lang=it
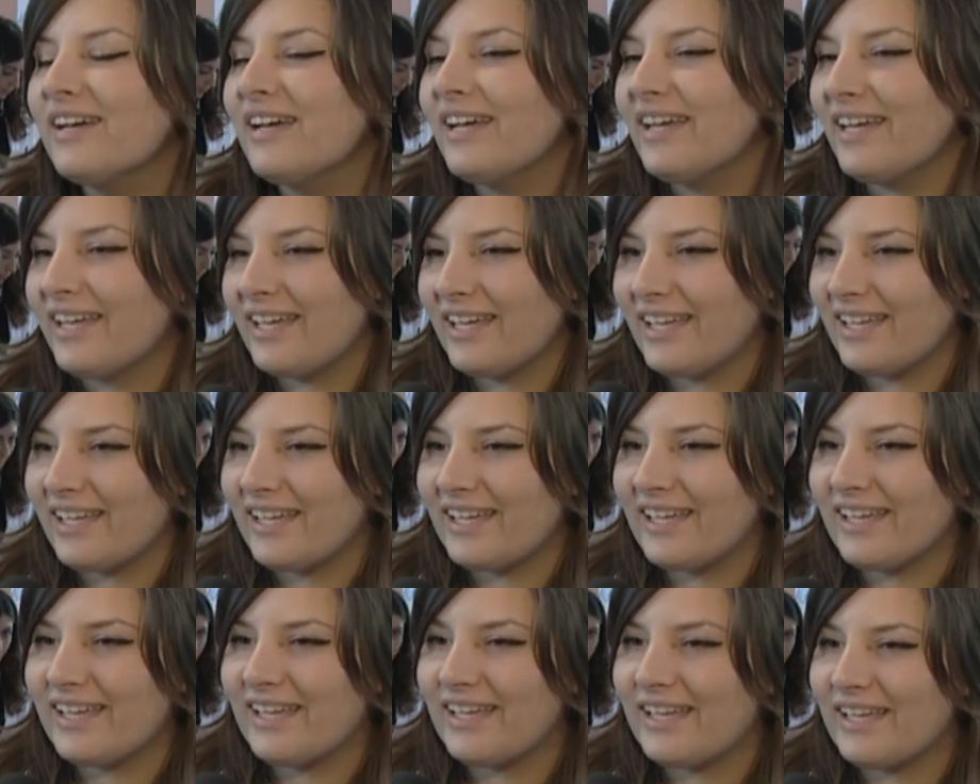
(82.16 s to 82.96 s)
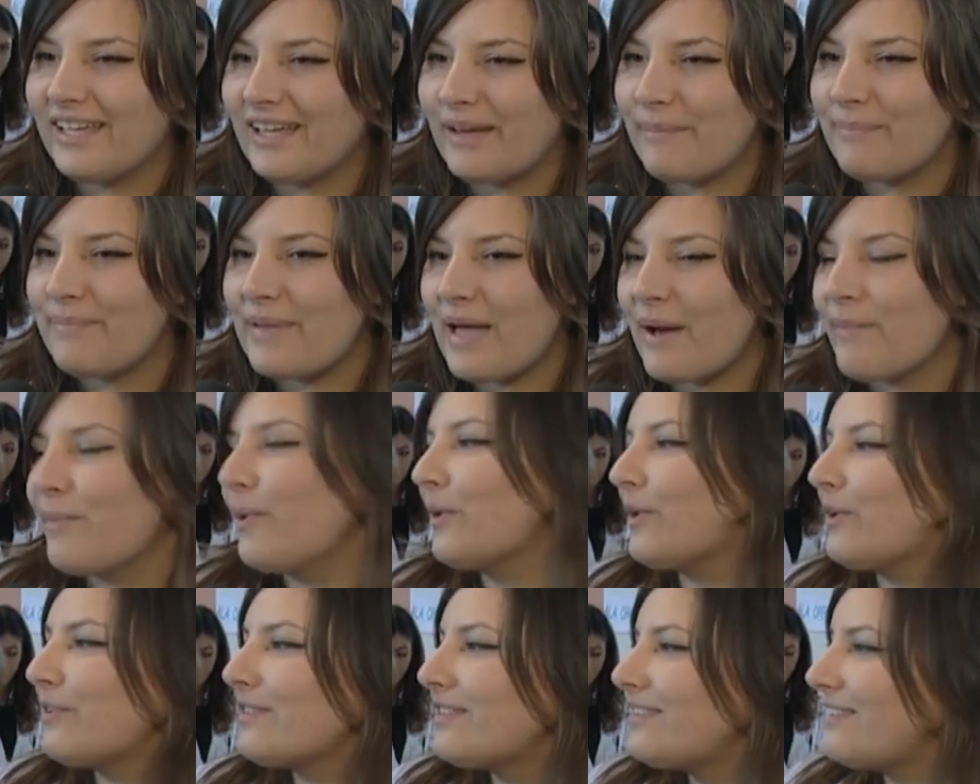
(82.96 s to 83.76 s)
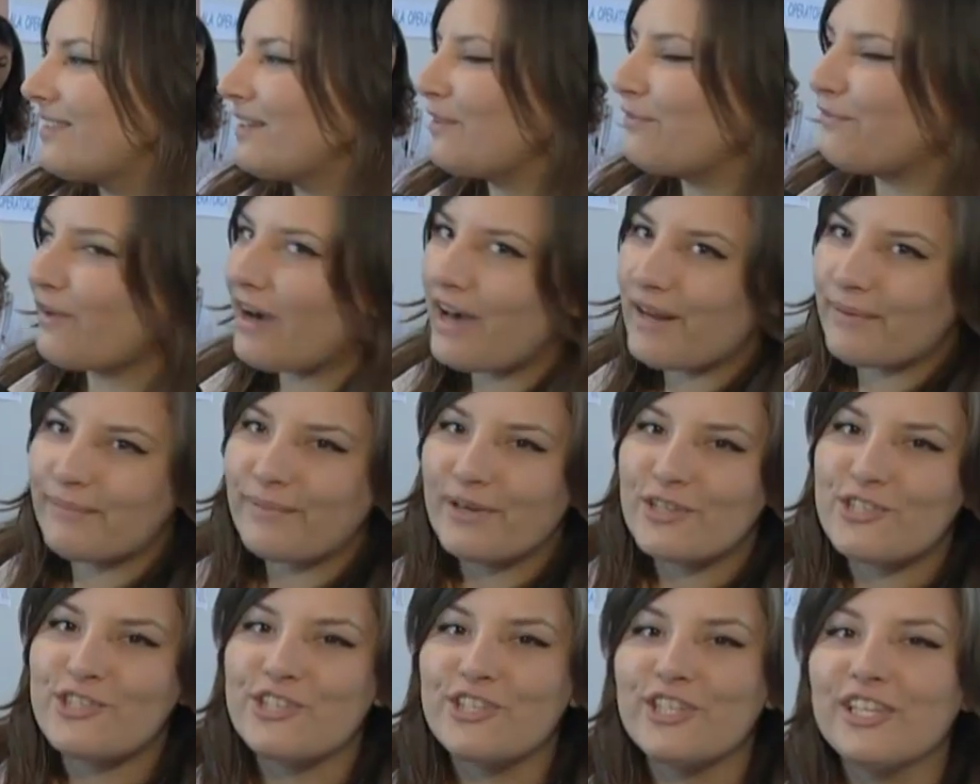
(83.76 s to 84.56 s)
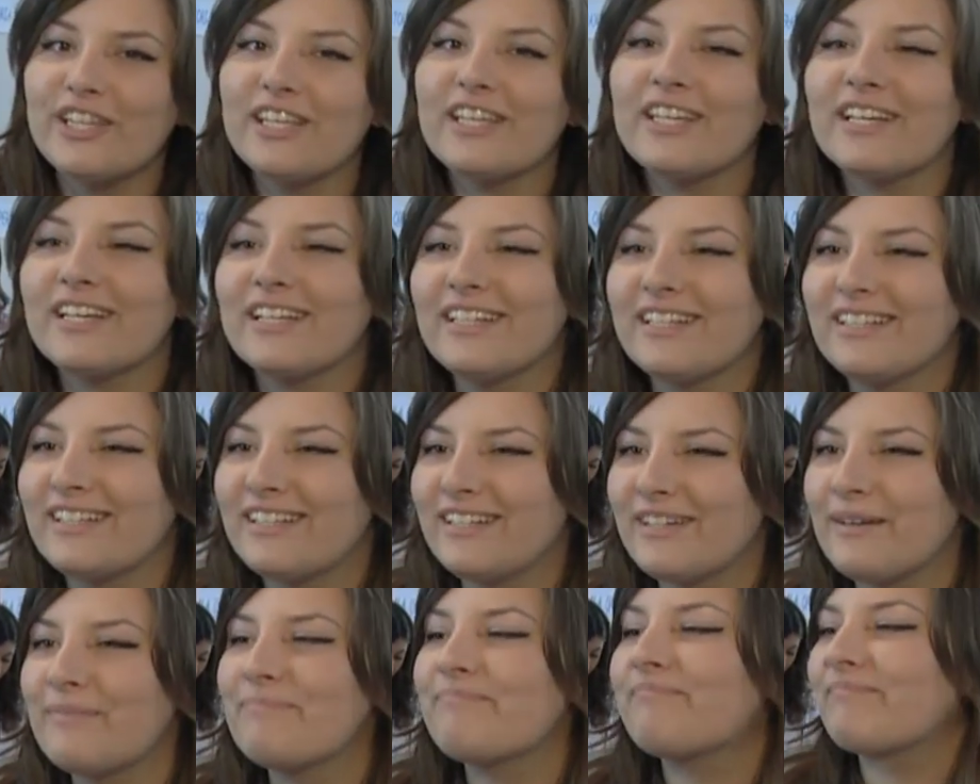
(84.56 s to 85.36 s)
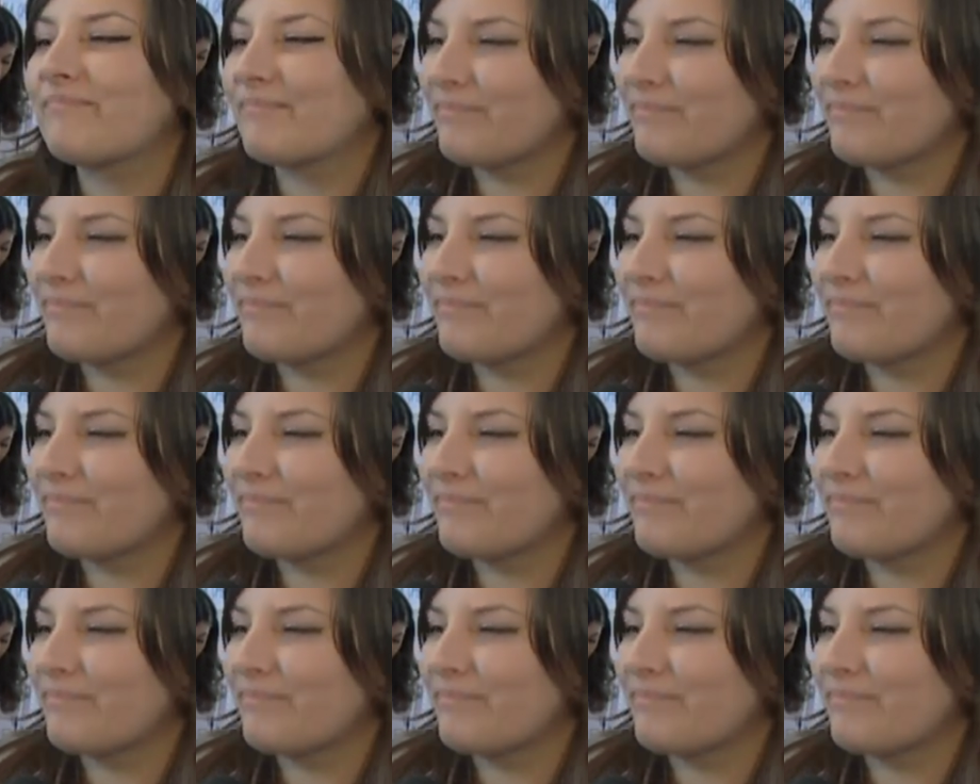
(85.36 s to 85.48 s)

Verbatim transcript: e abbiamo i nostri farmaci eh,